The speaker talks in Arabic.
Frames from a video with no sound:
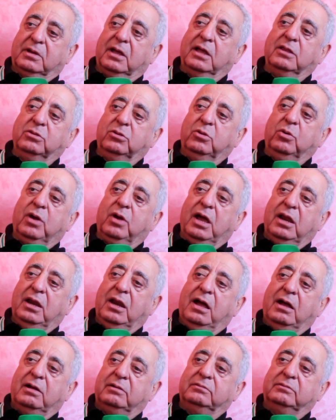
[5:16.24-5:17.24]
كندق
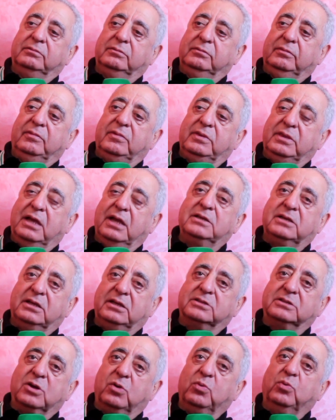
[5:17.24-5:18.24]
على الناس
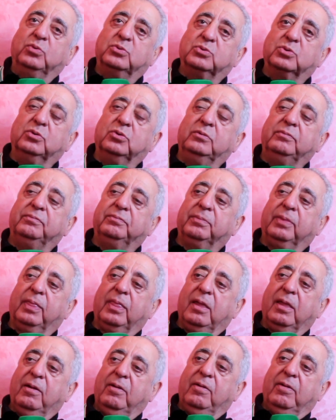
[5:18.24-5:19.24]
اللي صوتوا
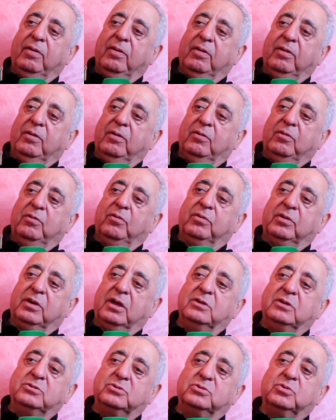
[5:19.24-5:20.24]

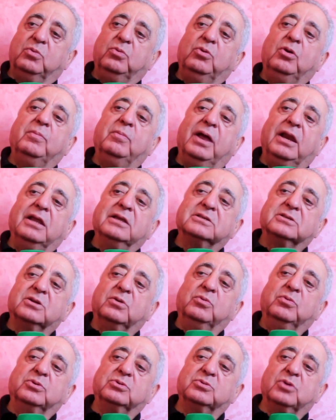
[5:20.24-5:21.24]
وكنسولهم علاش
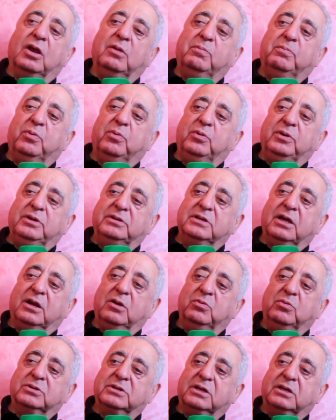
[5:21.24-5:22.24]
صوتوا على
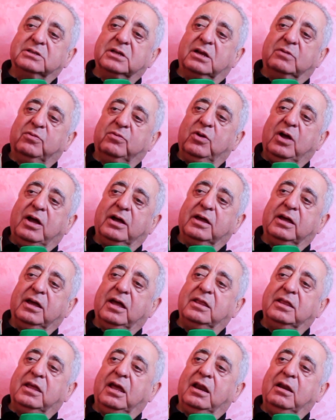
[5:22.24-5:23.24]
البوليزاريو واش كتعرفوا
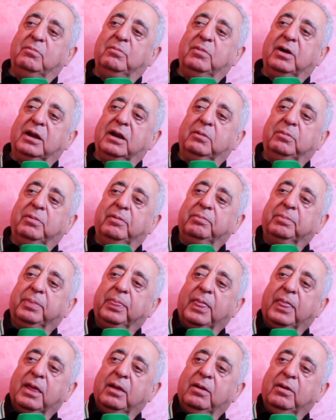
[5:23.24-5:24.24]
الحقيقه ديال المغرب
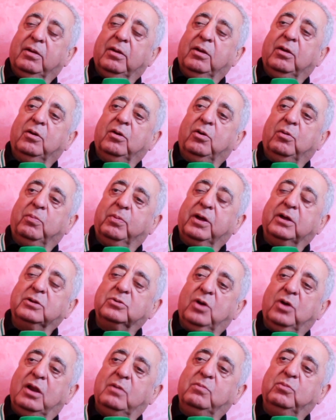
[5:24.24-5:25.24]

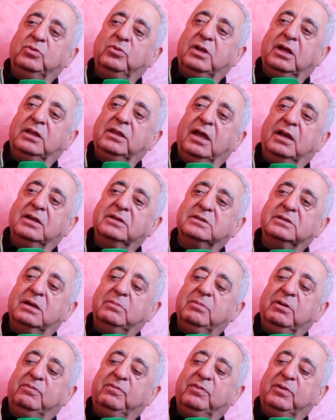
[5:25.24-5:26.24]
وبقيت واحد المده ديال
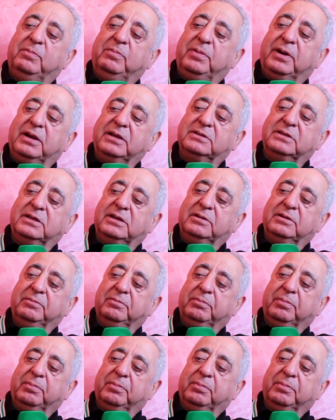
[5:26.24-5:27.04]
الزمان في البرازيل